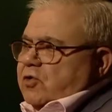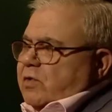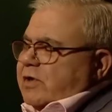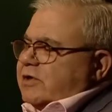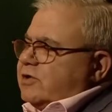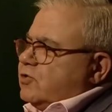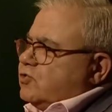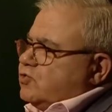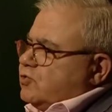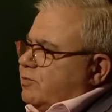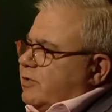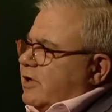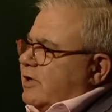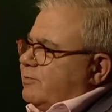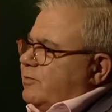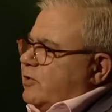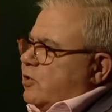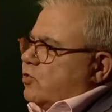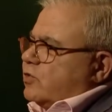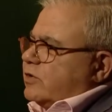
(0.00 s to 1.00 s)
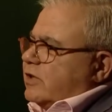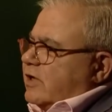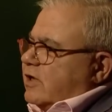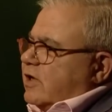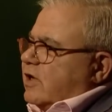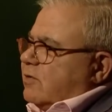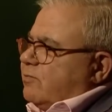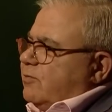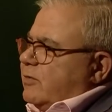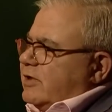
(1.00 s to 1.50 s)
وقت الجبران بياخذ
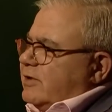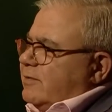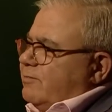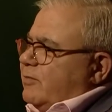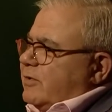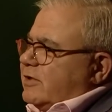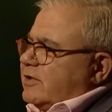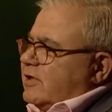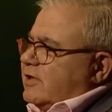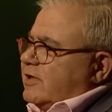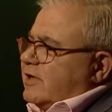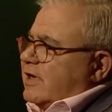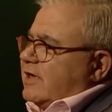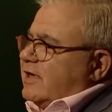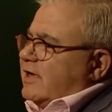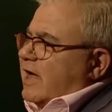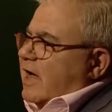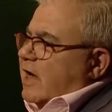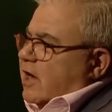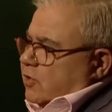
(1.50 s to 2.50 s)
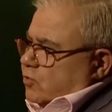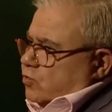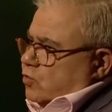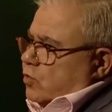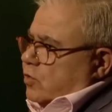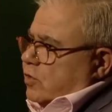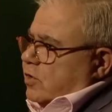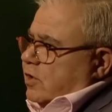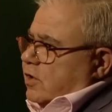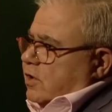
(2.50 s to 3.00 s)
قرار مثل يلي اخذه
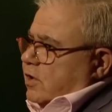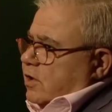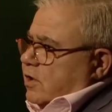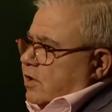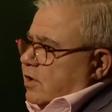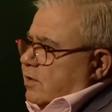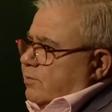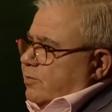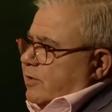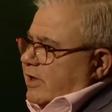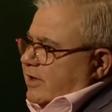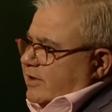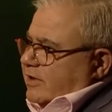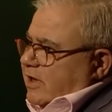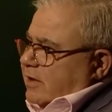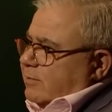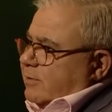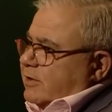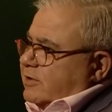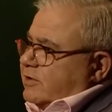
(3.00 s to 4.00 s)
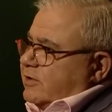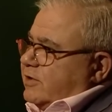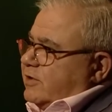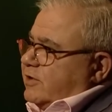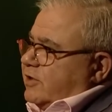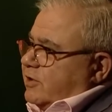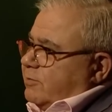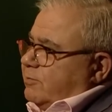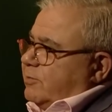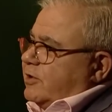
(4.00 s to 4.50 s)
آه، بالانتخابات
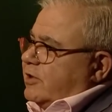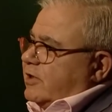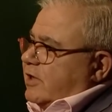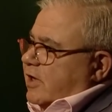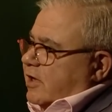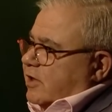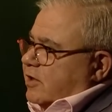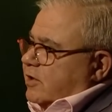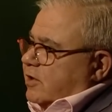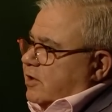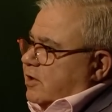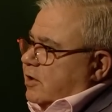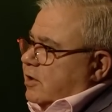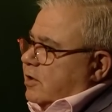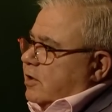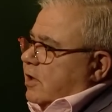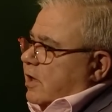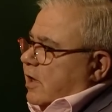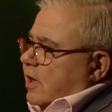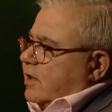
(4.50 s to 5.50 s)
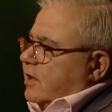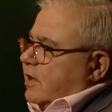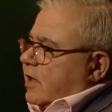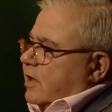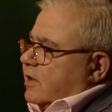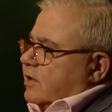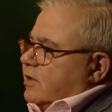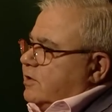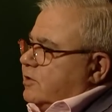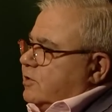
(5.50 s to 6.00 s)
النيابية الأخيرة أنا
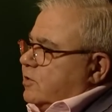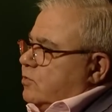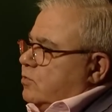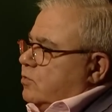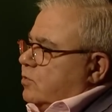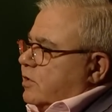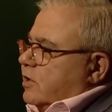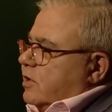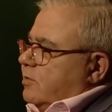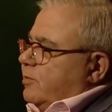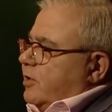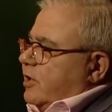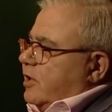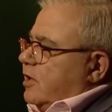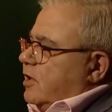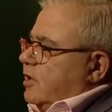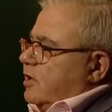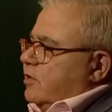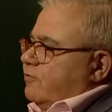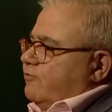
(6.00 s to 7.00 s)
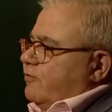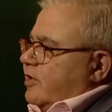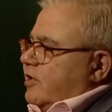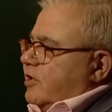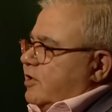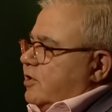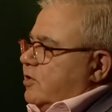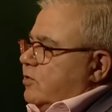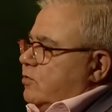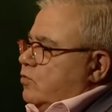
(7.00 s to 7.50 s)
أكيد أنه كان بحق لي
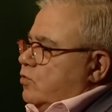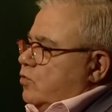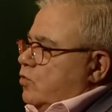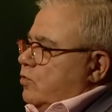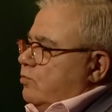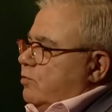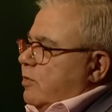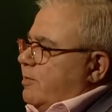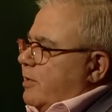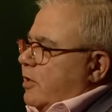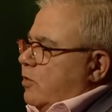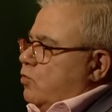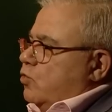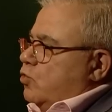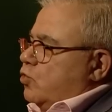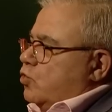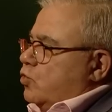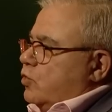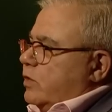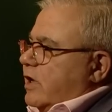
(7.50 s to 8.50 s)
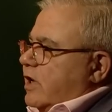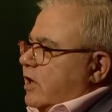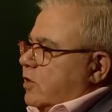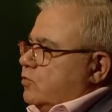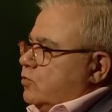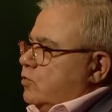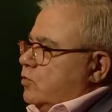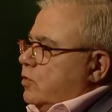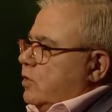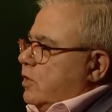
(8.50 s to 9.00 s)
فكر أنه ما معقول يكون
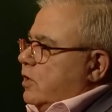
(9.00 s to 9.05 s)
اخذه